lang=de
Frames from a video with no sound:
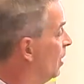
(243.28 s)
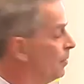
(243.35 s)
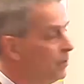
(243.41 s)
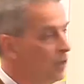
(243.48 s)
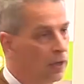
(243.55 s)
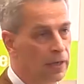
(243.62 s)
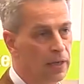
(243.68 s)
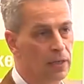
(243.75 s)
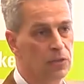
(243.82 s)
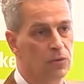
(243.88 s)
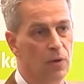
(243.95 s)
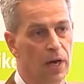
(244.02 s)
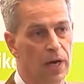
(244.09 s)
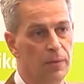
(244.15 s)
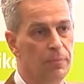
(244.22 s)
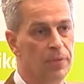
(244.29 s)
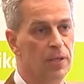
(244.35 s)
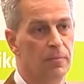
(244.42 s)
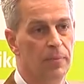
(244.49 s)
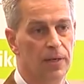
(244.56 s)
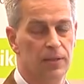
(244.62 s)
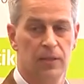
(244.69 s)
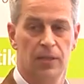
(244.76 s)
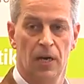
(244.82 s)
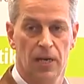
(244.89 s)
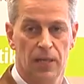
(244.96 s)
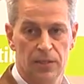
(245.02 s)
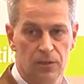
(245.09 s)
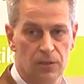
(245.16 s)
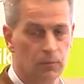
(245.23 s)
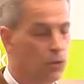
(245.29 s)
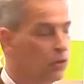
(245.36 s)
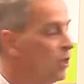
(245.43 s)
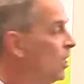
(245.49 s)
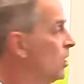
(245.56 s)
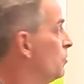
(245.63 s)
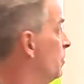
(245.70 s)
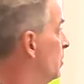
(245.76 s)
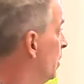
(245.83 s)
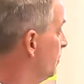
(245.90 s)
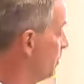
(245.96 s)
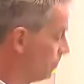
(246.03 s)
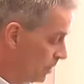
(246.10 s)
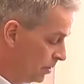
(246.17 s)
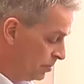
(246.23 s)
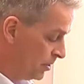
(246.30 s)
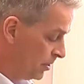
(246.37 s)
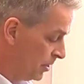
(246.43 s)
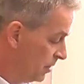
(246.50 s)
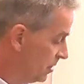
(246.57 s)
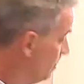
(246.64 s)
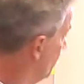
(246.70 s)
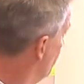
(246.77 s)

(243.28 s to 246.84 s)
haben in der Regel so einen Mitarbeiter, der einen so ein Montagebetriebsmittel bedient.